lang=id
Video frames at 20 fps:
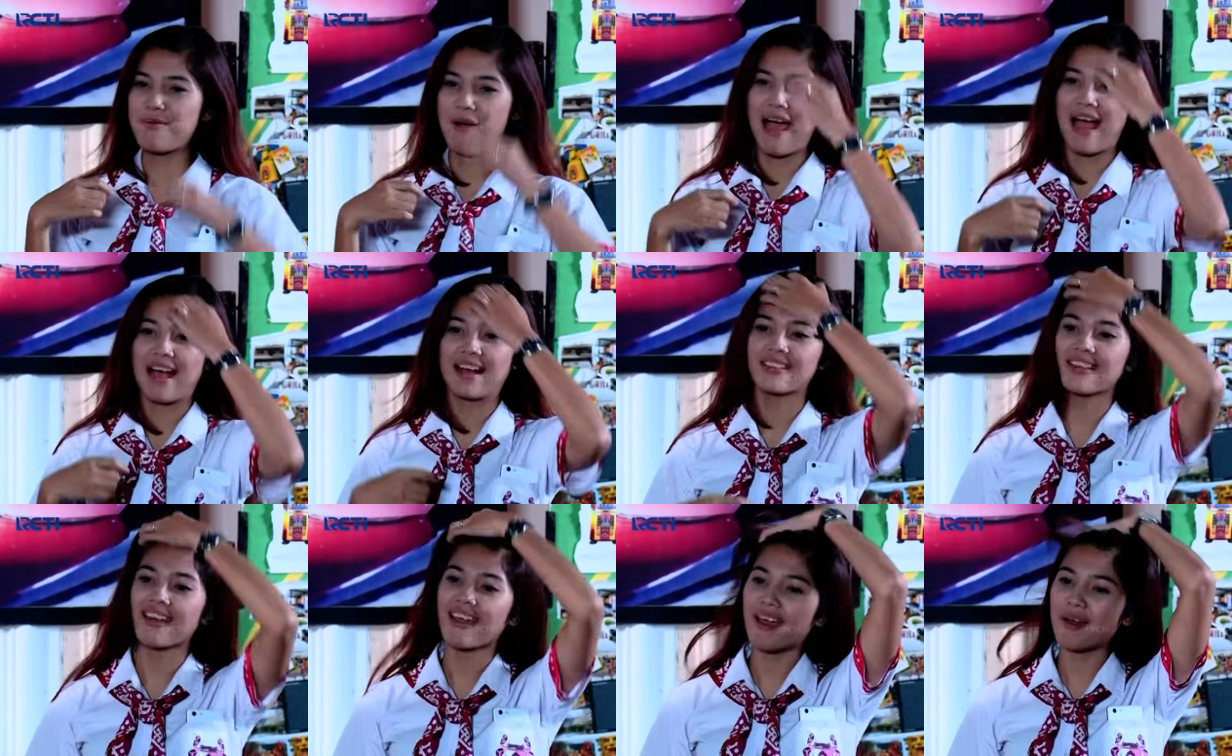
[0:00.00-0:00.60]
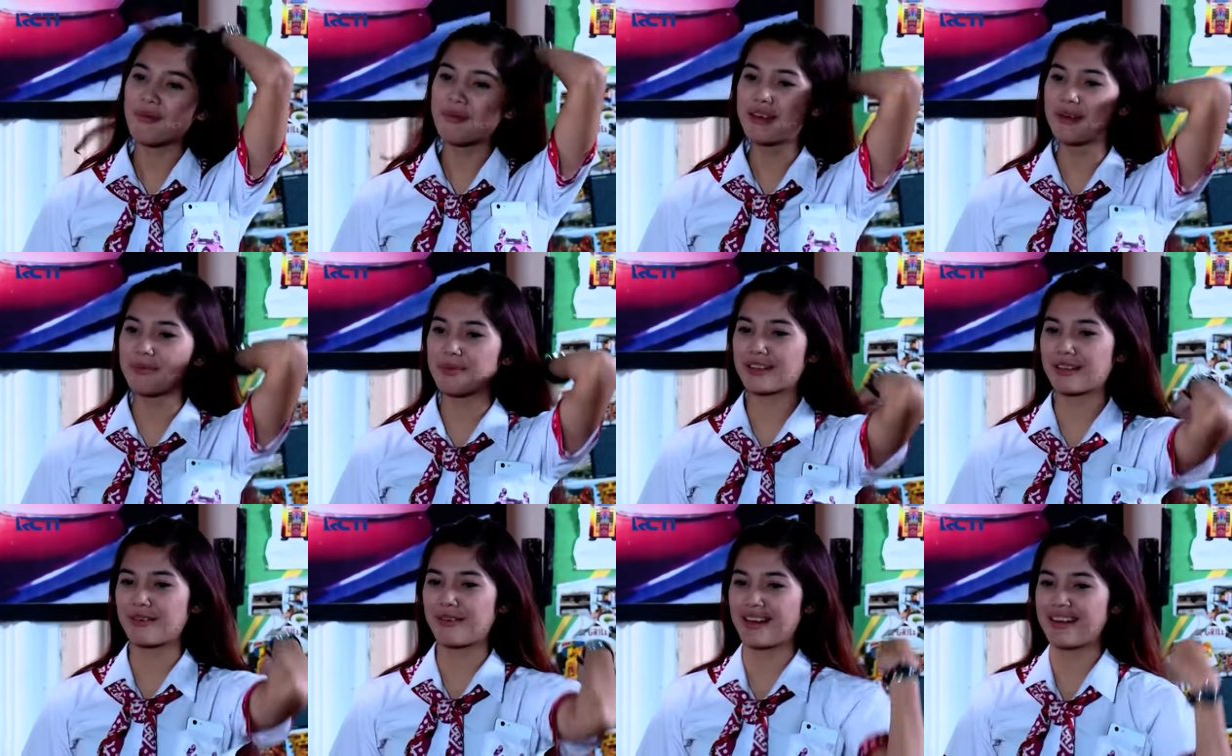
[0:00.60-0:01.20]
banget ya abah
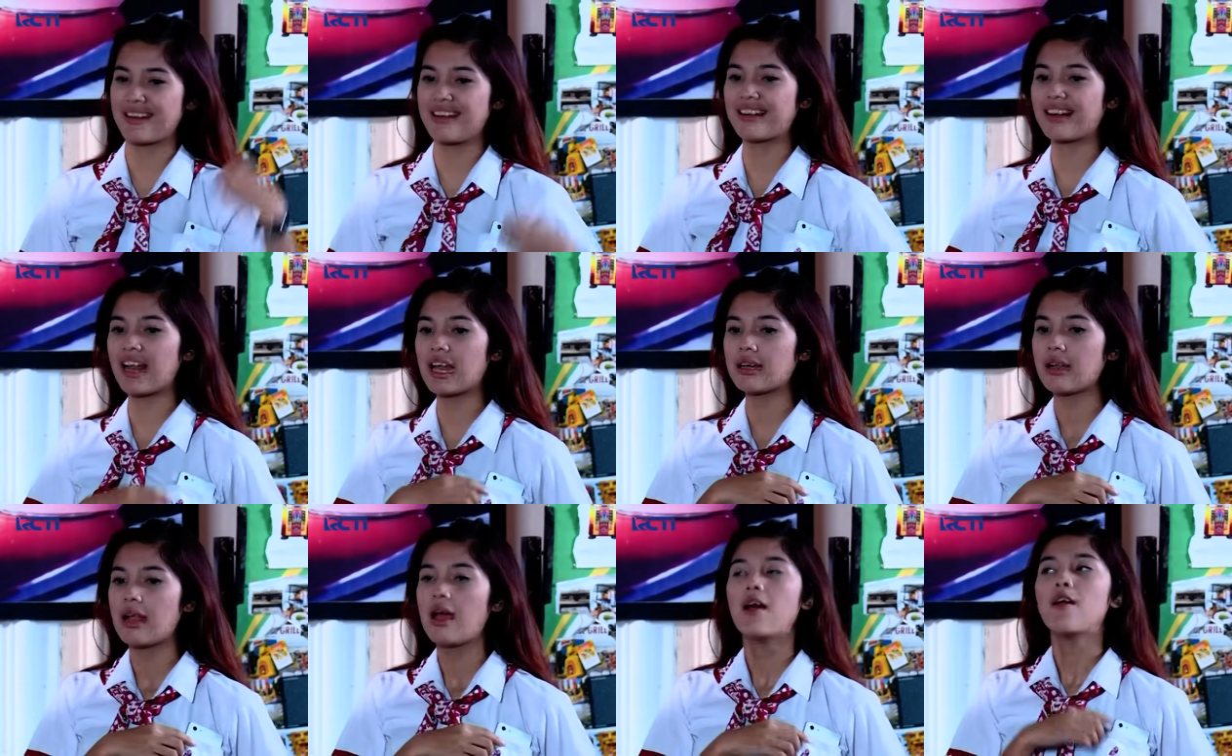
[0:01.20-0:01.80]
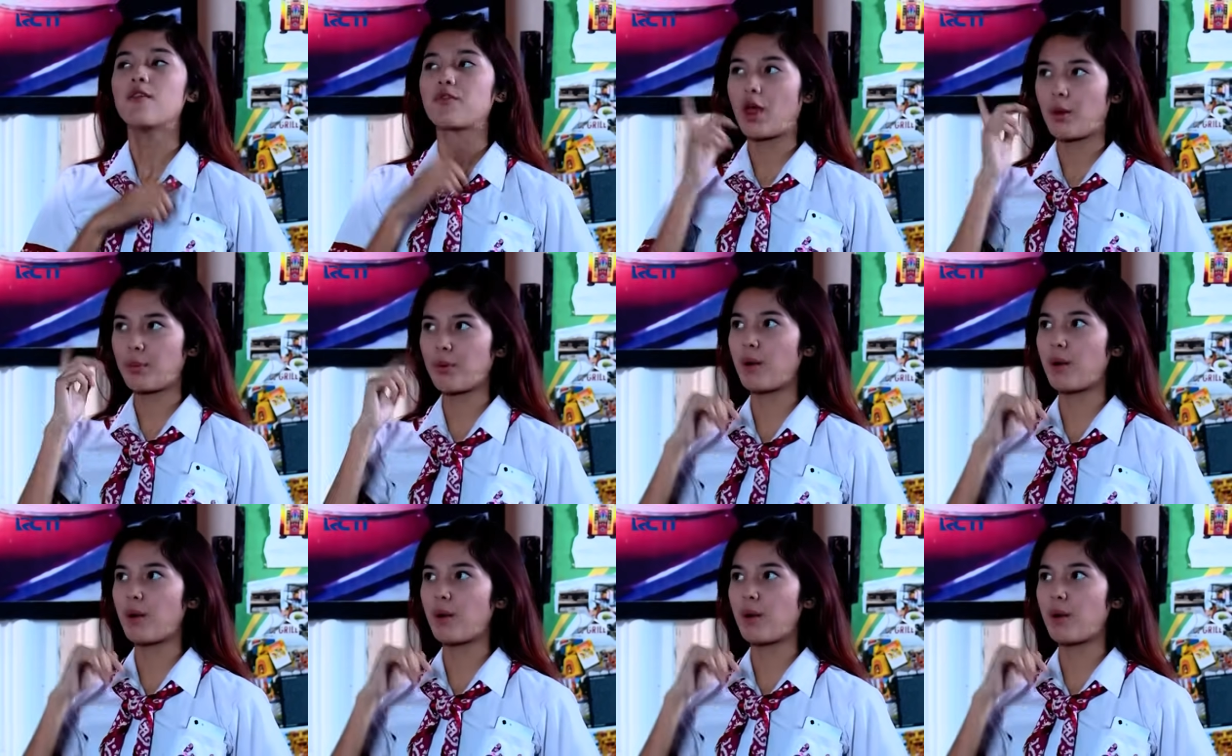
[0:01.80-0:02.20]
dapet tawaran iklan. Tapi